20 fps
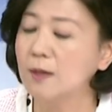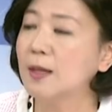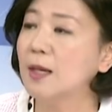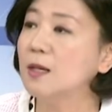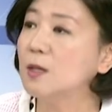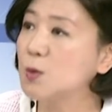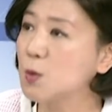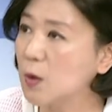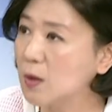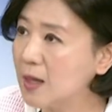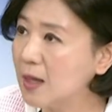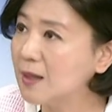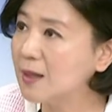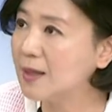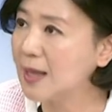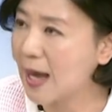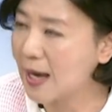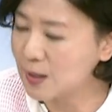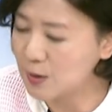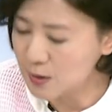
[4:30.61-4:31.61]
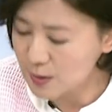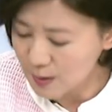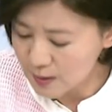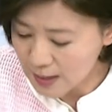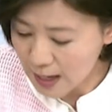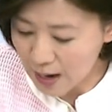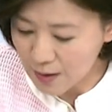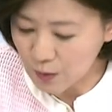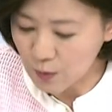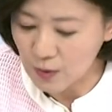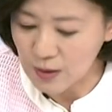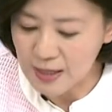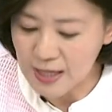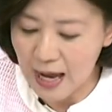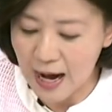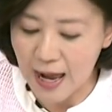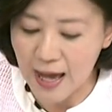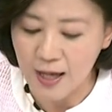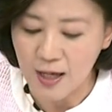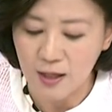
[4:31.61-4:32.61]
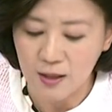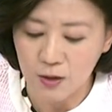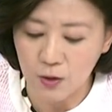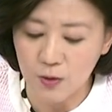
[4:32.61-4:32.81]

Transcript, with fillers: 但是昨天的那一场雨下来，